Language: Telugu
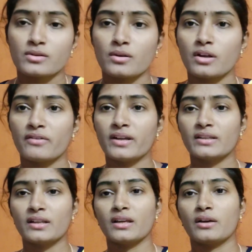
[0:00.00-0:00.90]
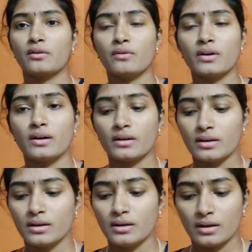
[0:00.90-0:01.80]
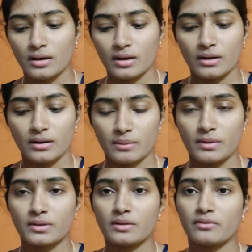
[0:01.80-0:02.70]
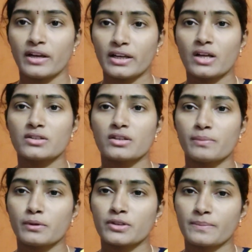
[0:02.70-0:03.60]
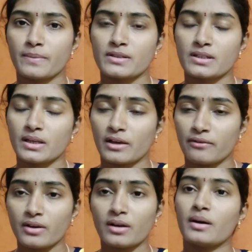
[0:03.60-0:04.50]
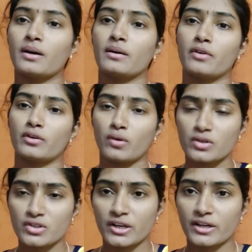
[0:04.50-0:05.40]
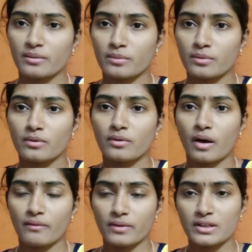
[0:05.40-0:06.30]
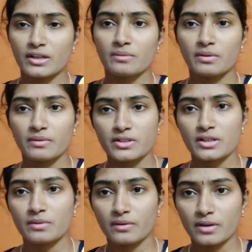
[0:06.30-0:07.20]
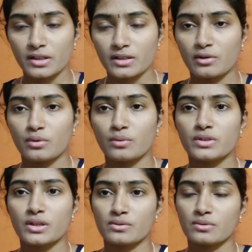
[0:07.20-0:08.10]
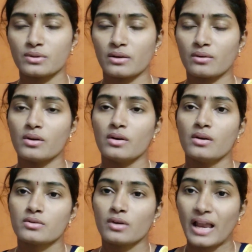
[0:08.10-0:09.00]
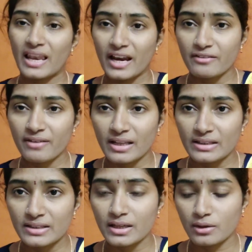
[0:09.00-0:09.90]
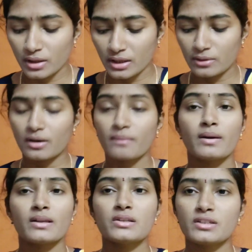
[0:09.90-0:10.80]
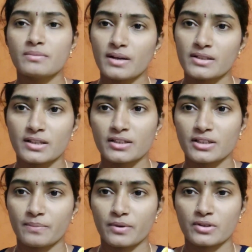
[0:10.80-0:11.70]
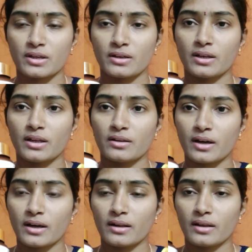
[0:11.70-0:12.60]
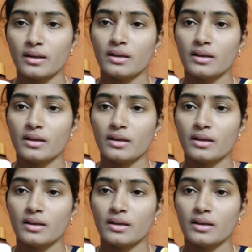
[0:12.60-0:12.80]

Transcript: సో ఎవరైతే ఎక్కువ ఏమంటారు వెయిట్ లాస్ అయిపోని చెప్పేసి హెవీగా వర్కౌట్ చేయడము అవి చేయడం ఇవి చేయడం ఎవరైతే ఎక్కువ చేస్తుంటారో సో అలాంటి వాళ్ళందరికీ కూడా ఇది ఒక మంచి మెడిసిన్ అని చెప్పొచ్చండి ఎందుకంటే